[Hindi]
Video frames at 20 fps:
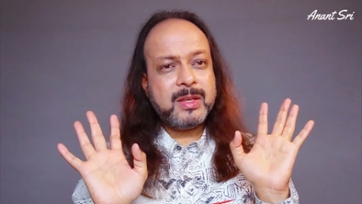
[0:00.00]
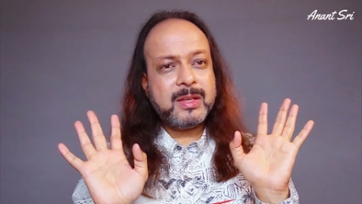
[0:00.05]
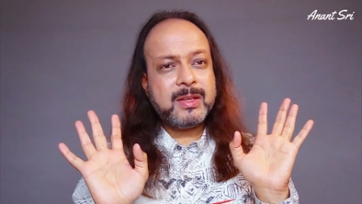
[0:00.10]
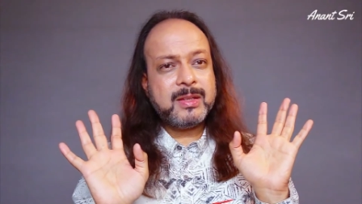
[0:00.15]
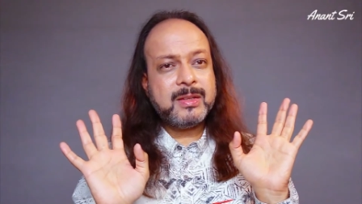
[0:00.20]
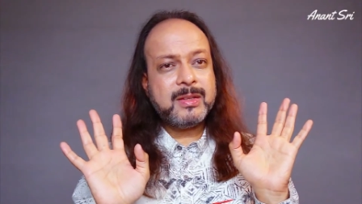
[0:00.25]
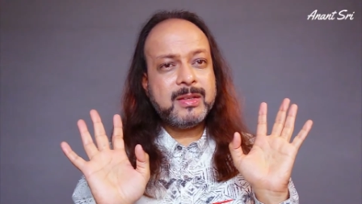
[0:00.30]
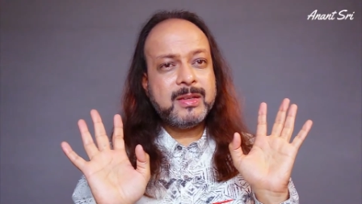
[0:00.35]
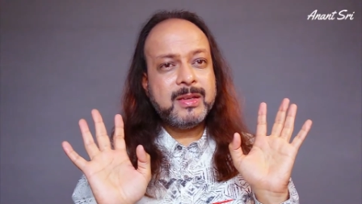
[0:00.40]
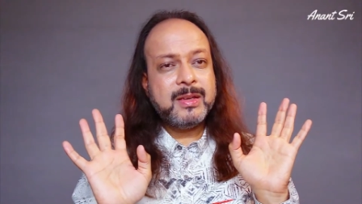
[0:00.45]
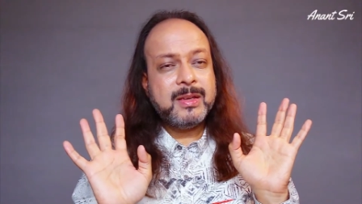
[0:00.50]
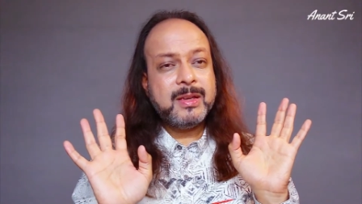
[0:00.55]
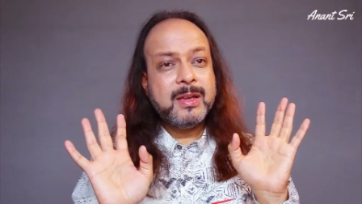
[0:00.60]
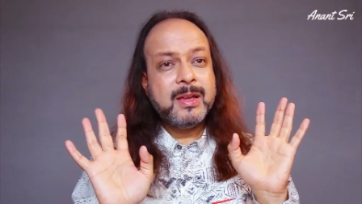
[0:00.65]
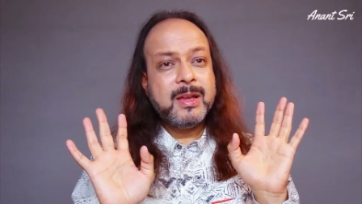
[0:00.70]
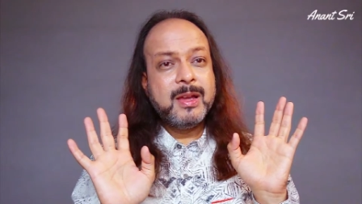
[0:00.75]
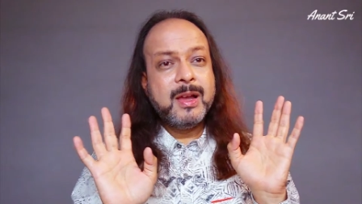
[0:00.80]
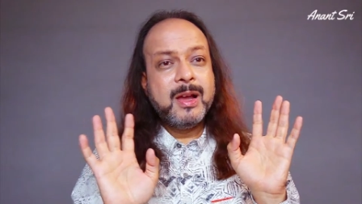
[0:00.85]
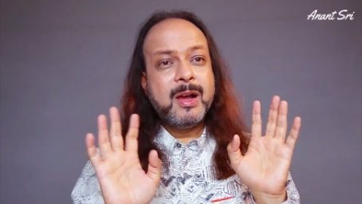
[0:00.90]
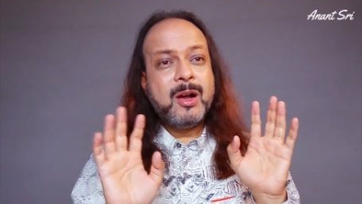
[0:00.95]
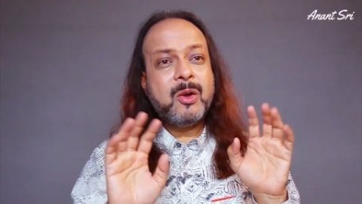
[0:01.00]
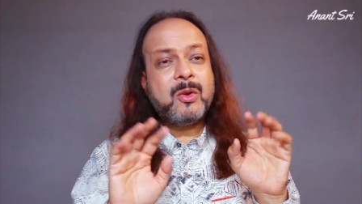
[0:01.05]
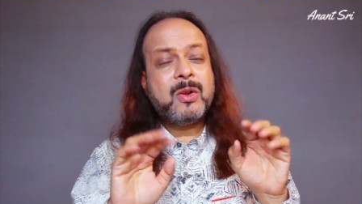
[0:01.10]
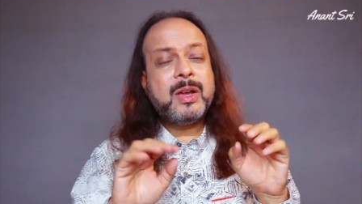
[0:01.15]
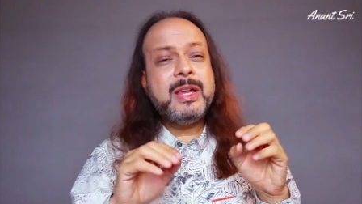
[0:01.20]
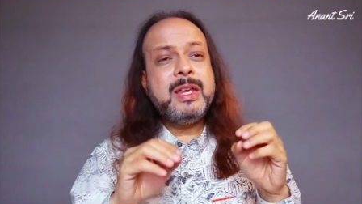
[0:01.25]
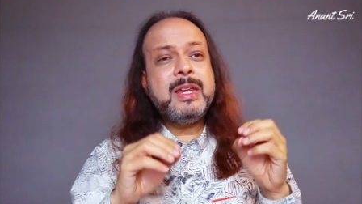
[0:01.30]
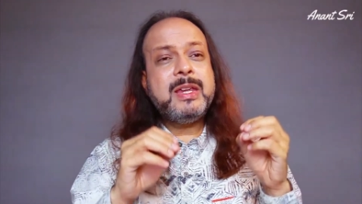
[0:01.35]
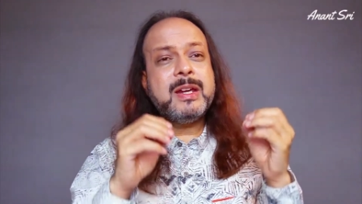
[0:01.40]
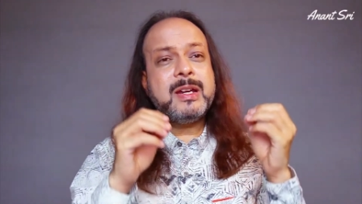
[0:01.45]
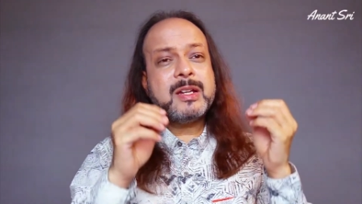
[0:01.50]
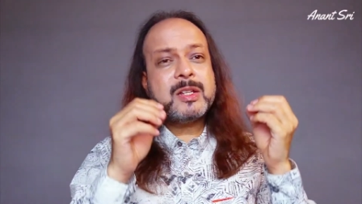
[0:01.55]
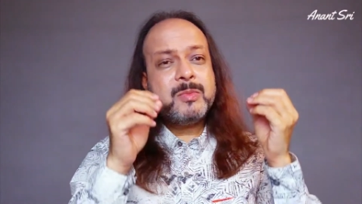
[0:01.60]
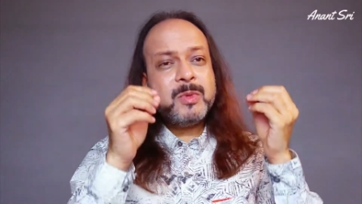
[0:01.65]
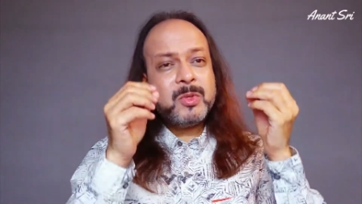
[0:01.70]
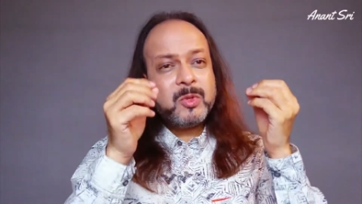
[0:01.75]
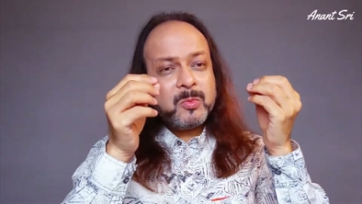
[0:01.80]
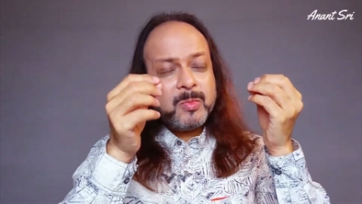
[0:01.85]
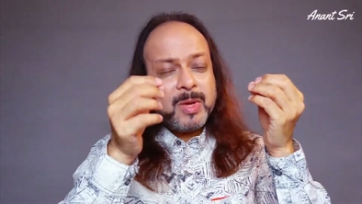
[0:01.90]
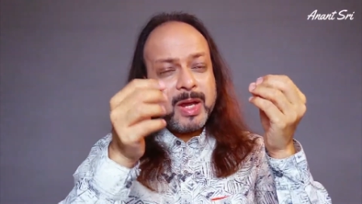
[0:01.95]
है और कई कट्स
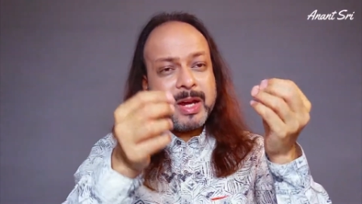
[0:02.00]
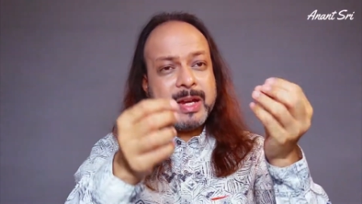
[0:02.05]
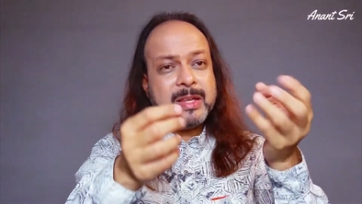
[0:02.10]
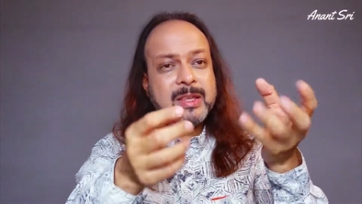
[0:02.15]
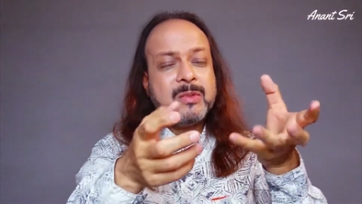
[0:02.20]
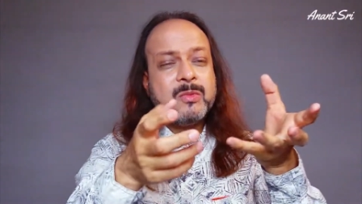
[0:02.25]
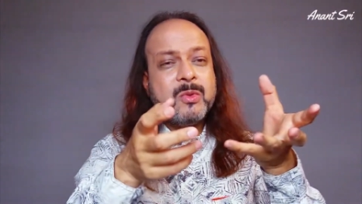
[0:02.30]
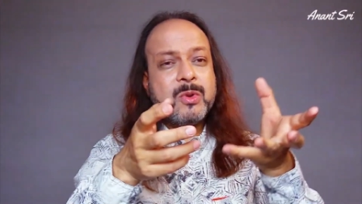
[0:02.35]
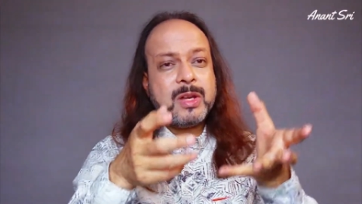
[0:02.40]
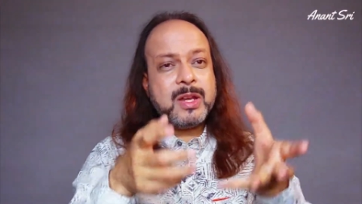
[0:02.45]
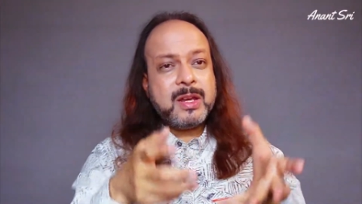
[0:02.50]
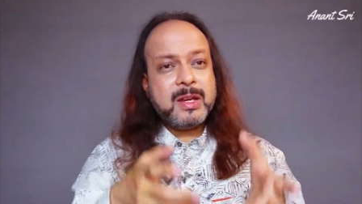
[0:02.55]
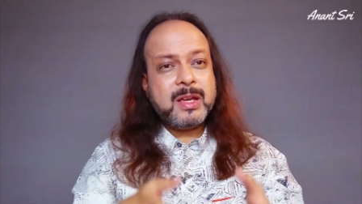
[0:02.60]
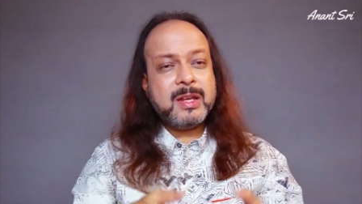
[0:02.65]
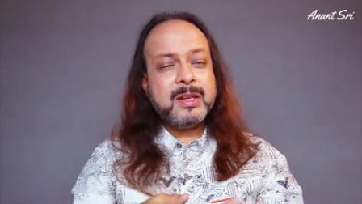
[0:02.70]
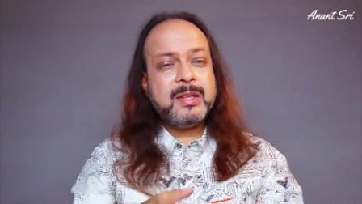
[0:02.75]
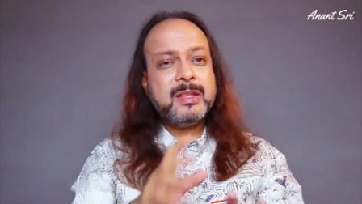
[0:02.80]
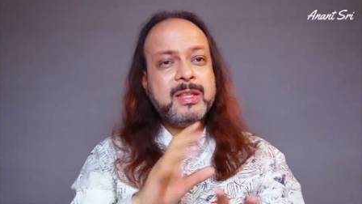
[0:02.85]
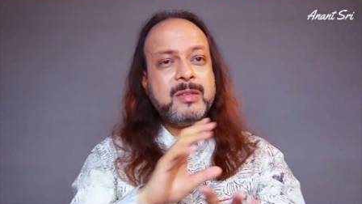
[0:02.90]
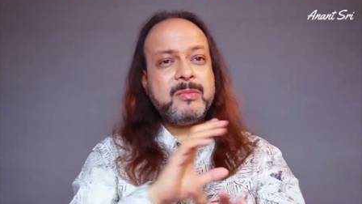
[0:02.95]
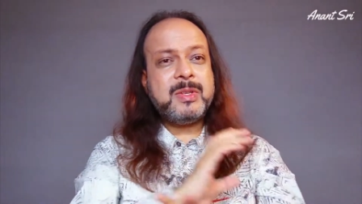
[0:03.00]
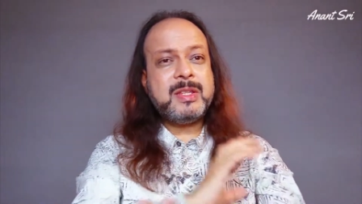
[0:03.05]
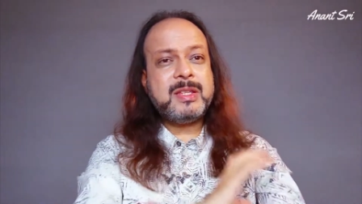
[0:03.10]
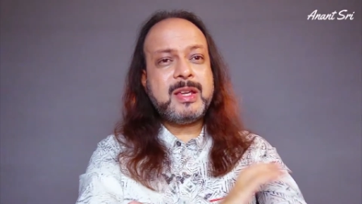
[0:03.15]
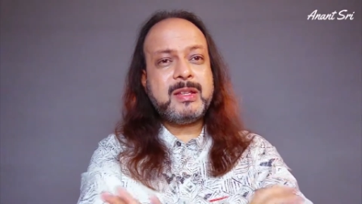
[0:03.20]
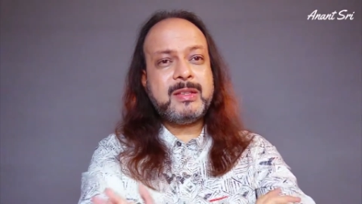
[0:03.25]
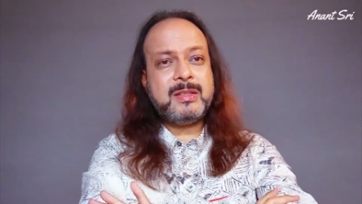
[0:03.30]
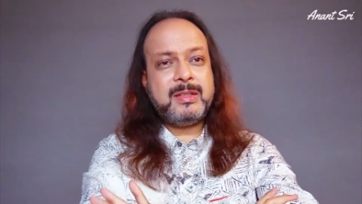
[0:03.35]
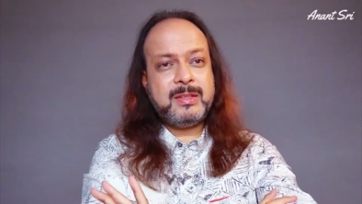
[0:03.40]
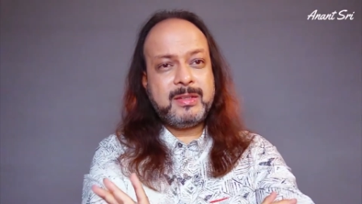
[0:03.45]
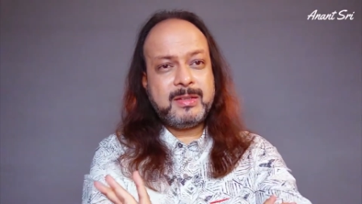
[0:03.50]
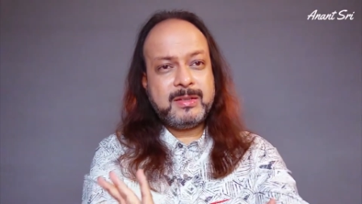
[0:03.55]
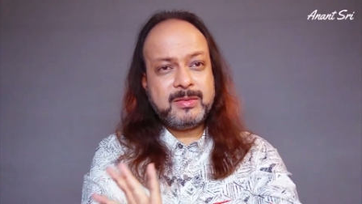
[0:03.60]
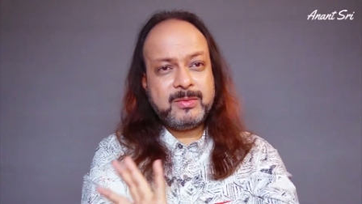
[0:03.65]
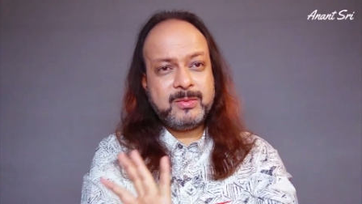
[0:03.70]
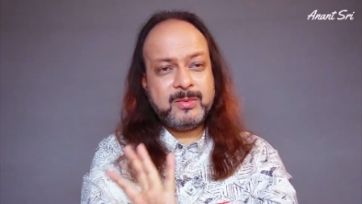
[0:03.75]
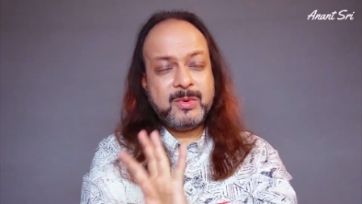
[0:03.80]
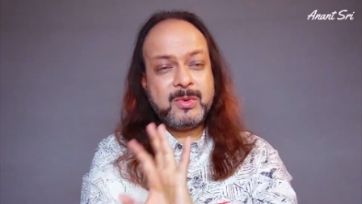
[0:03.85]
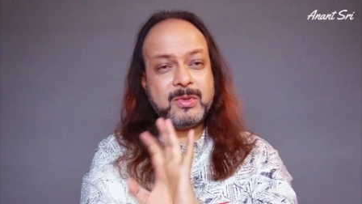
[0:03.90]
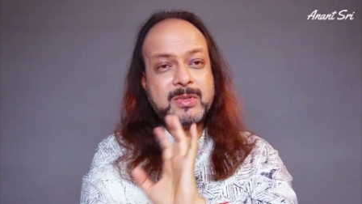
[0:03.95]
में तो बाकायदा वोटिंग खरीदी भी जाती है
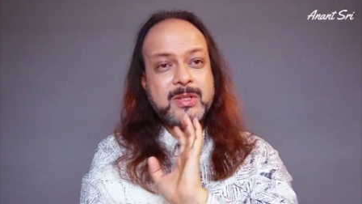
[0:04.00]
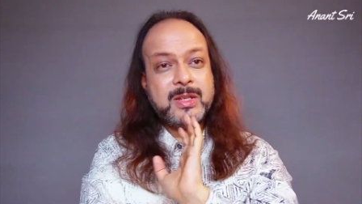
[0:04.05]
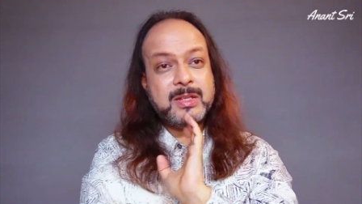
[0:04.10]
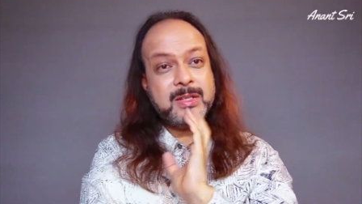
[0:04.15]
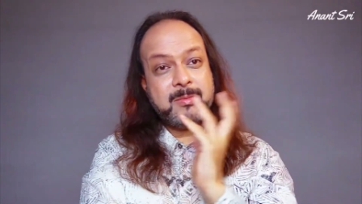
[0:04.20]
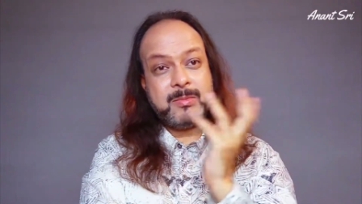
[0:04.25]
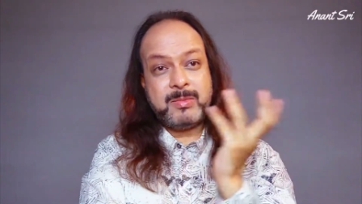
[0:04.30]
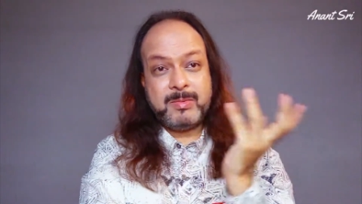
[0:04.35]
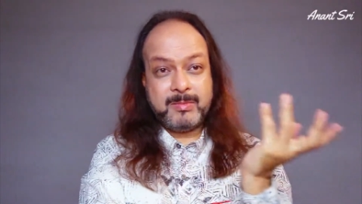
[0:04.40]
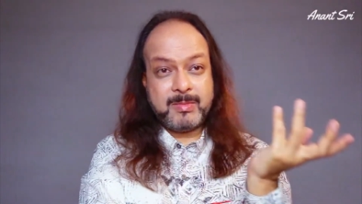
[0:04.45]
वोट जैसे